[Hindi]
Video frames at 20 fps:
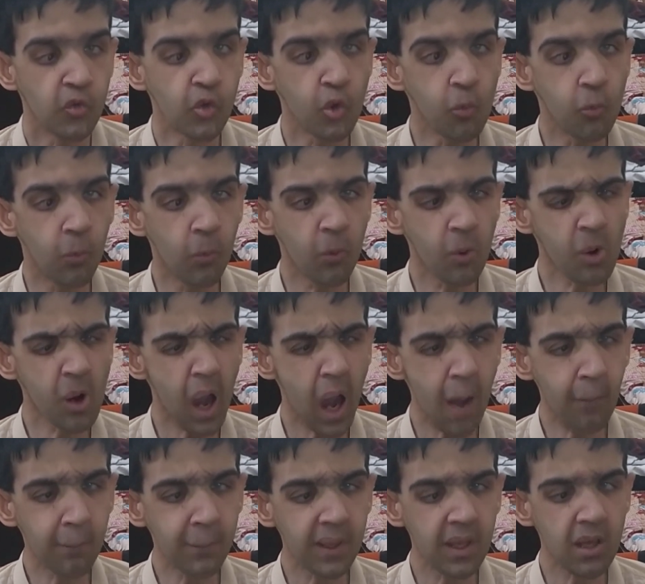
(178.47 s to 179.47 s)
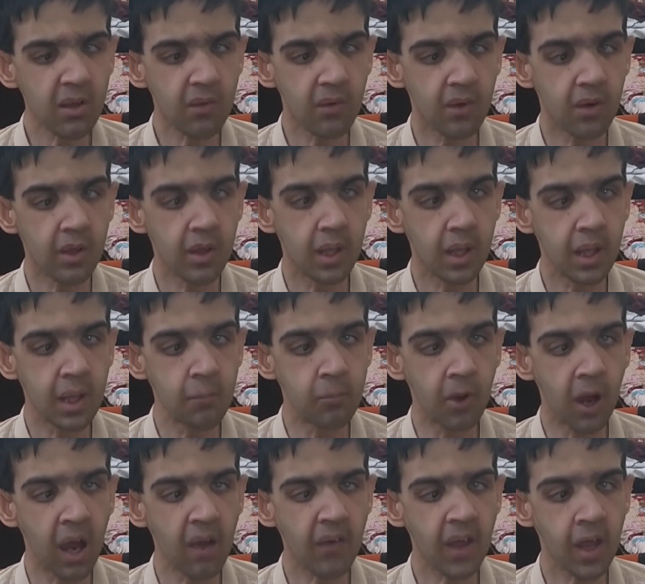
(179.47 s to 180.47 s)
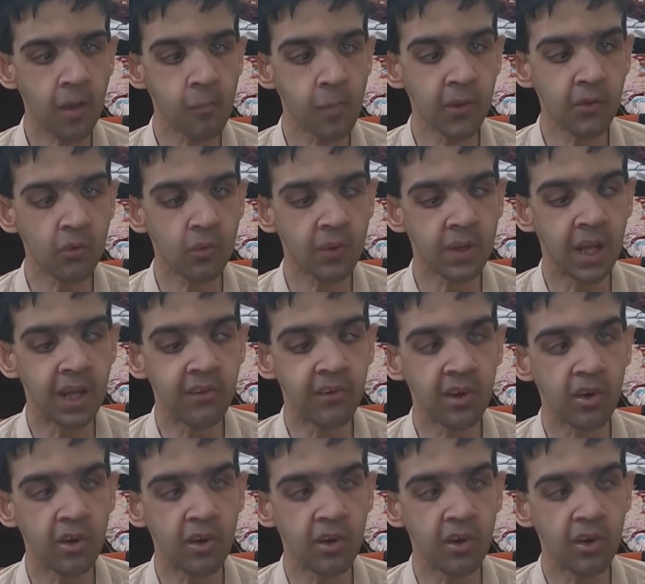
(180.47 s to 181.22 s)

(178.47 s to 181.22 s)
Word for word: तो वो आपके इबार अहमद को होना